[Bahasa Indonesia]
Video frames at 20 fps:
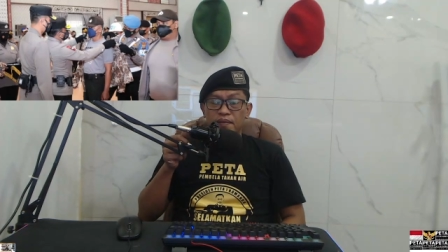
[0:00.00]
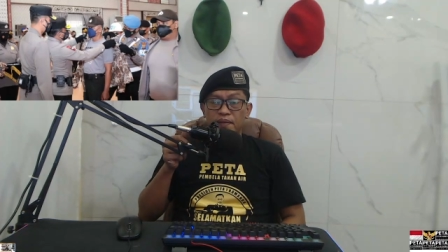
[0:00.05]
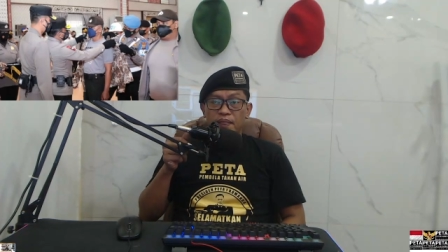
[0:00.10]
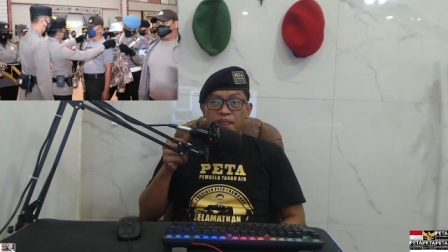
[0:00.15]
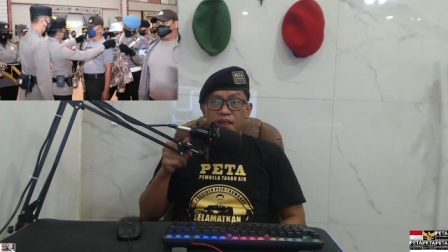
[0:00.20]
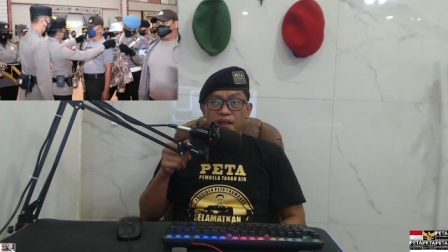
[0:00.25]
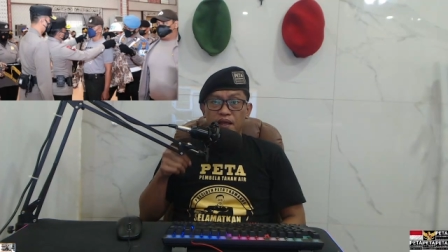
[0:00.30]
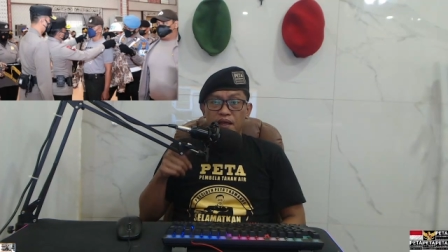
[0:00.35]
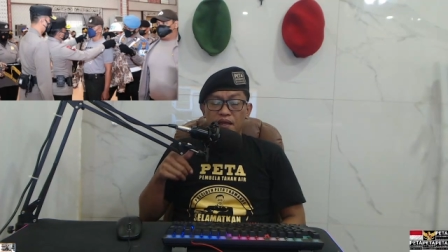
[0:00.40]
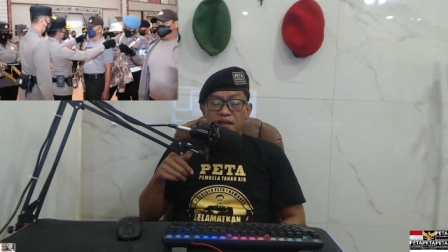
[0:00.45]

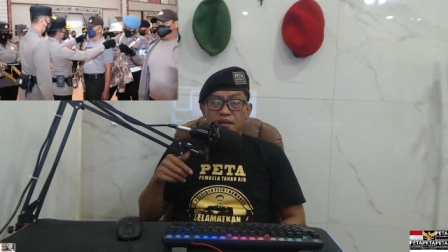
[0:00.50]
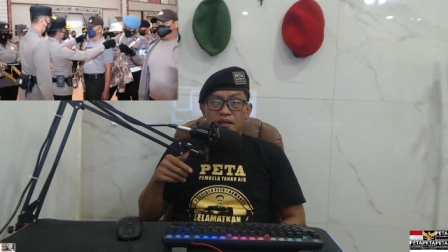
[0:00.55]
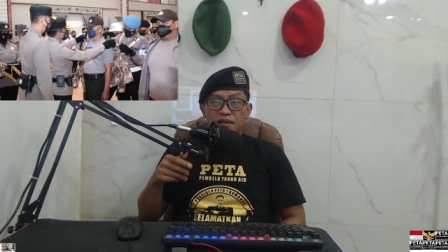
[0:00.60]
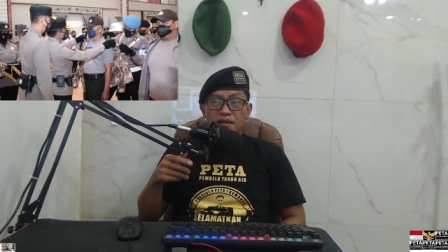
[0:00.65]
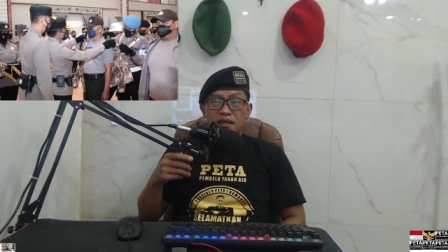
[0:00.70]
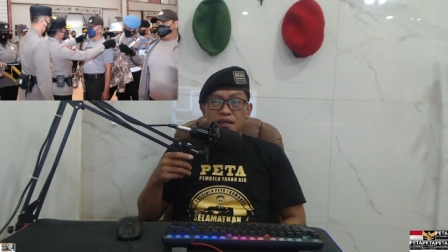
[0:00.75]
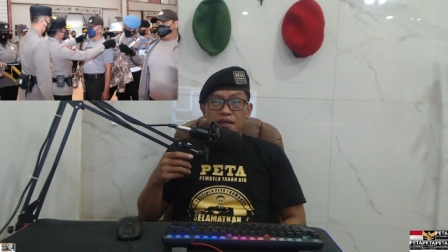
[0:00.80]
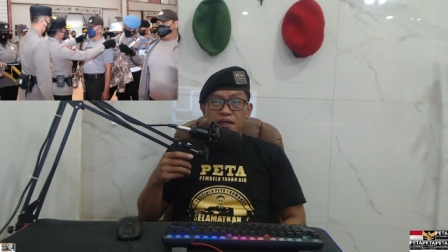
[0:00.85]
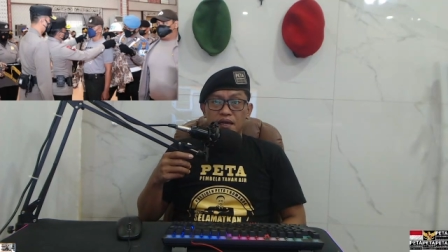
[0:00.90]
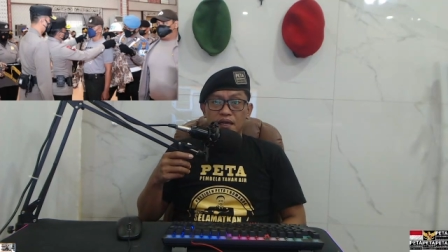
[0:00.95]
ya
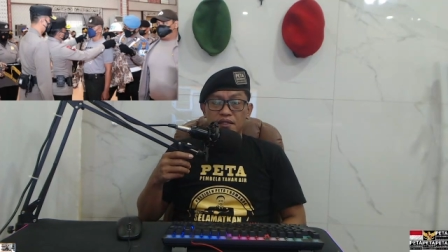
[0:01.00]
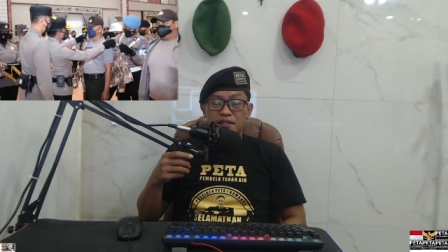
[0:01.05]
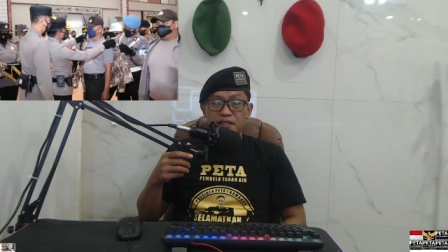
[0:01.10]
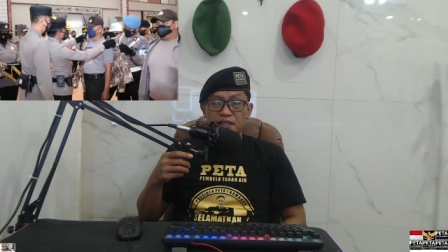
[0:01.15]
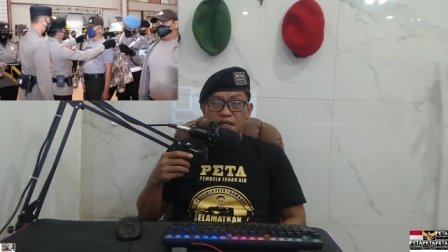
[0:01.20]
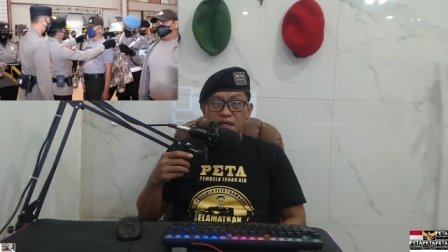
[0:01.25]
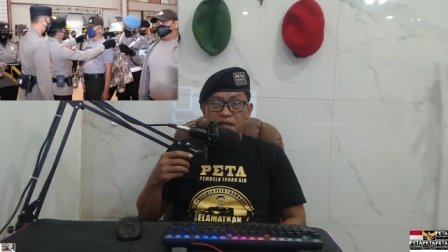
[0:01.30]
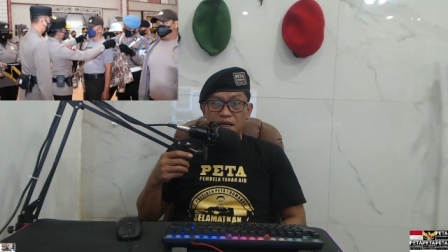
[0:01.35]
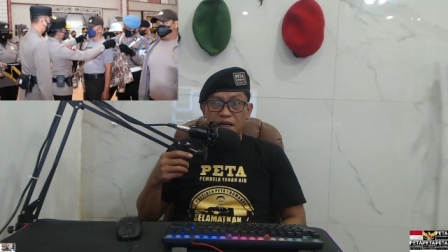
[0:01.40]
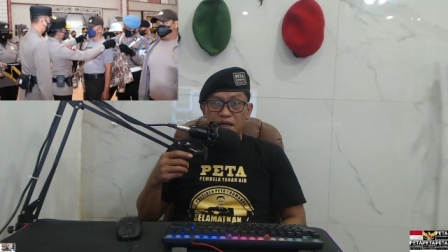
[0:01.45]
dengan gaji
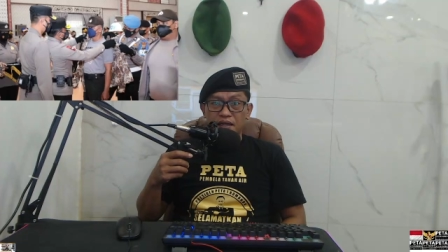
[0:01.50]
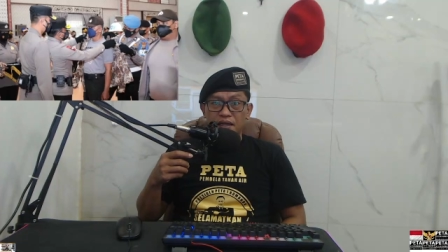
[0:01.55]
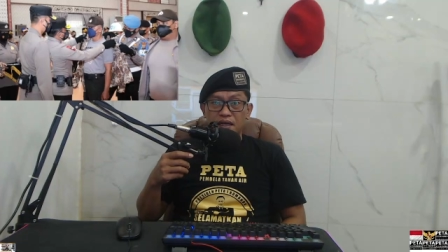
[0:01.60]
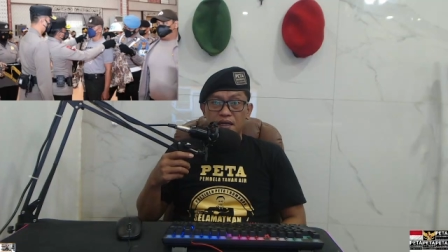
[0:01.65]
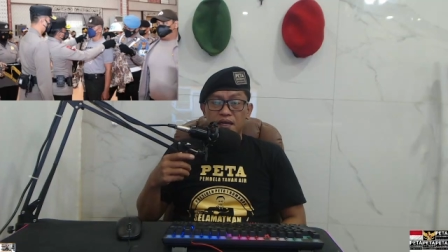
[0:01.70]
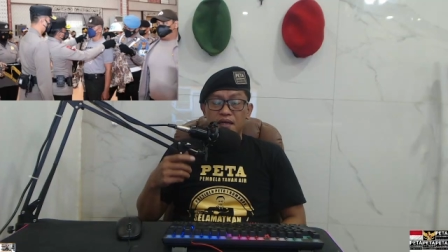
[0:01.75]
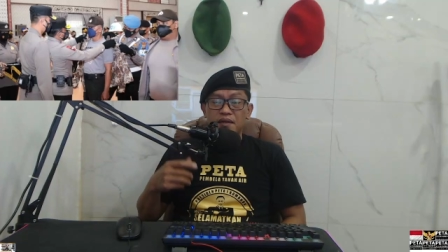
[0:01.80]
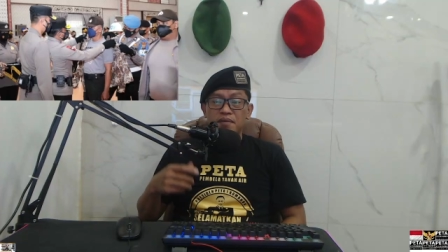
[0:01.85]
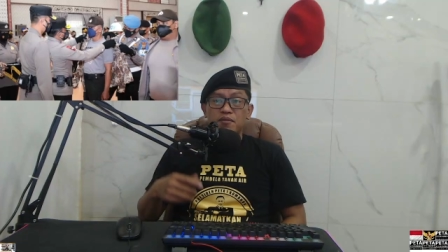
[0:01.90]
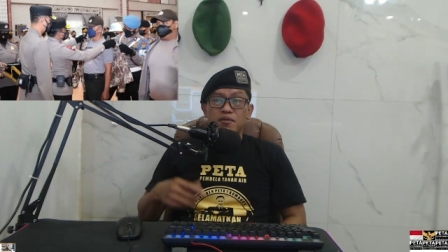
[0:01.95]
yang
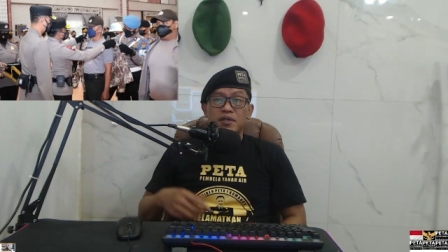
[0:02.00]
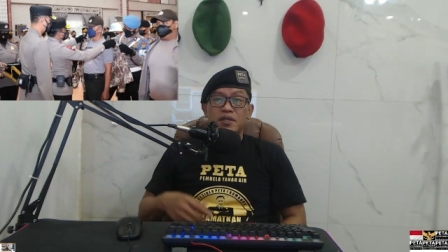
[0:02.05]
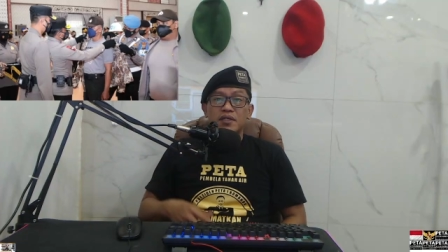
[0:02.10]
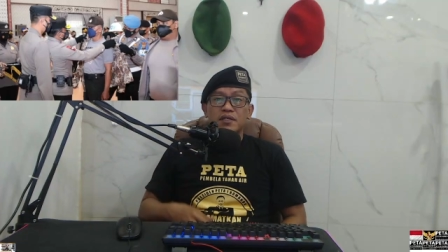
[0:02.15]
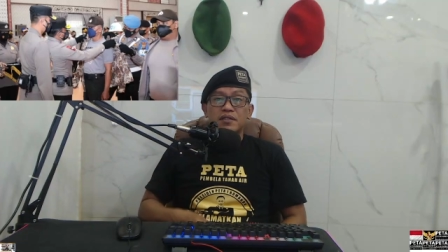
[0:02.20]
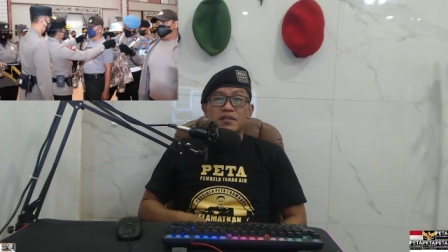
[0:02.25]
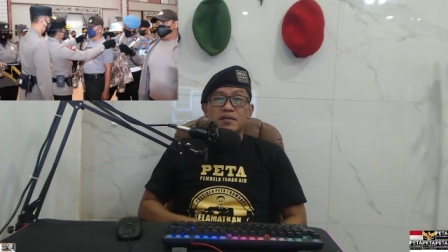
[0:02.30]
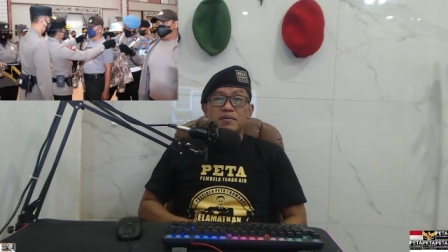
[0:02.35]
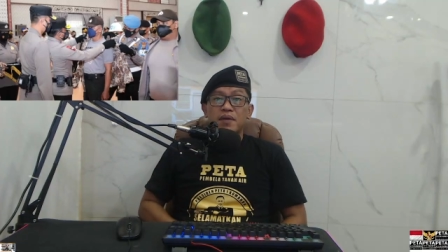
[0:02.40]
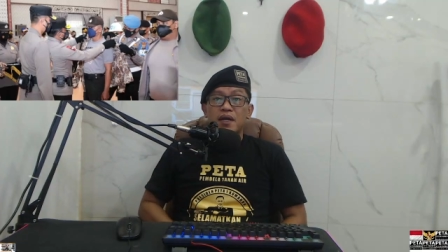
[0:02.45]
ada mungkin
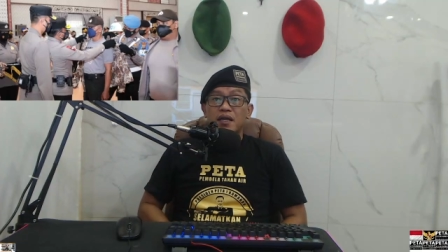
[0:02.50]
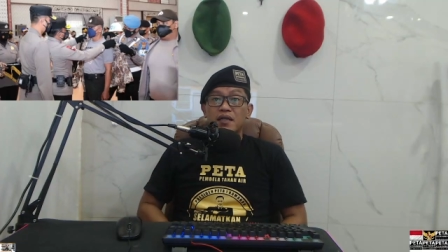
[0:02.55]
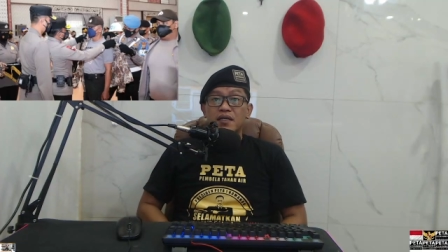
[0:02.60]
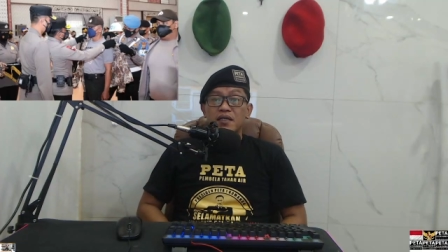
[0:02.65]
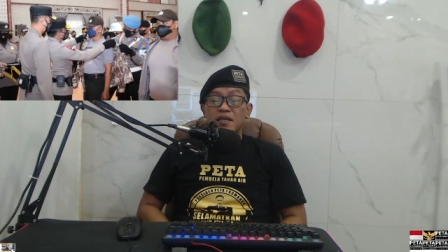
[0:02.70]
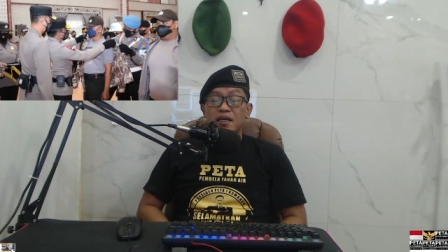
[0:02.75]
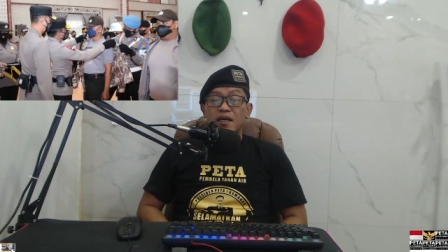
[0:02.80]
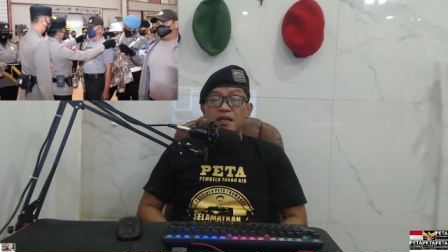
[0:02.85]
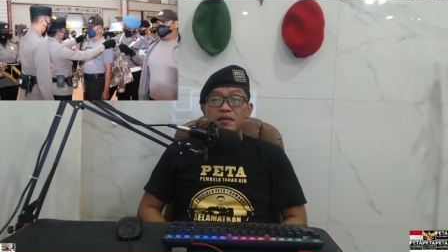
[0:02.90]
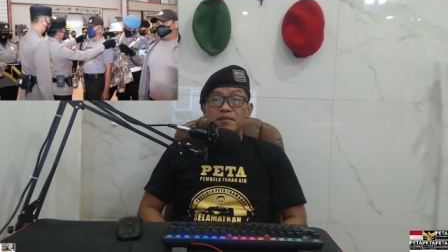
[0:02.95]

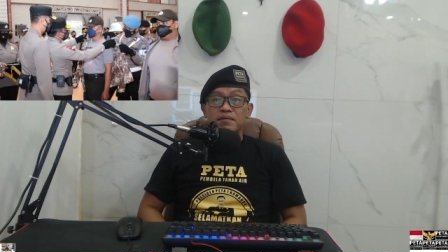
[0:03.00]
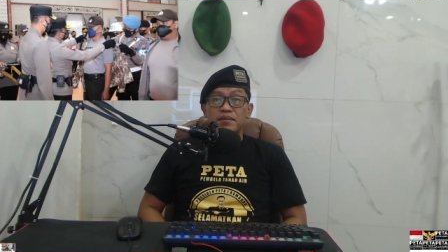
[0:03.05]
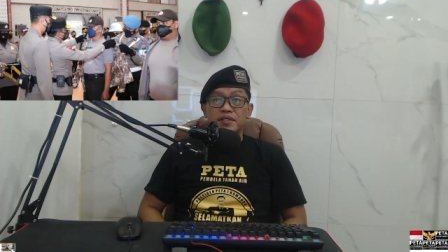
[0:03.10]
sebagian